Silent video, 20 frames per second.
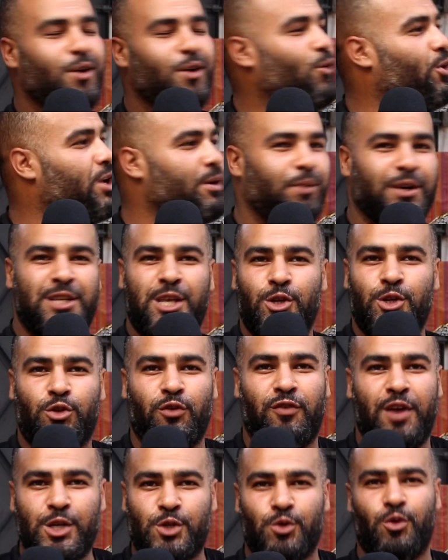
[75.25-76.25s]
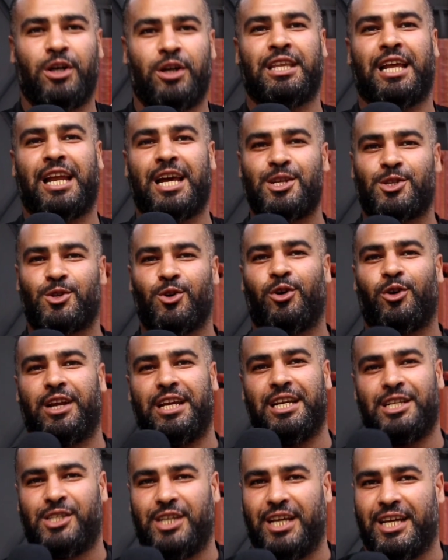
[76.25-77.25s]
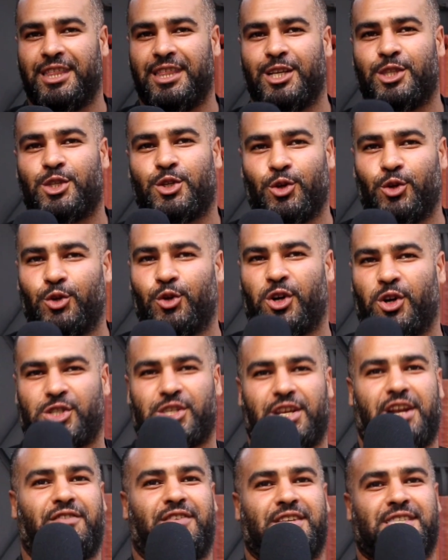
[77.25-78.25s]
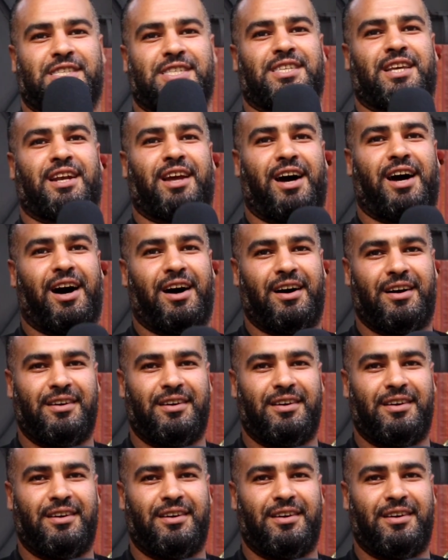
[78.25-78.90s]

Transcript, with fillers: ولا بغيتي تشوف الاجواء ديال عيشوره هي تجي عندنا تسعود وعشرة في هذه الزنقه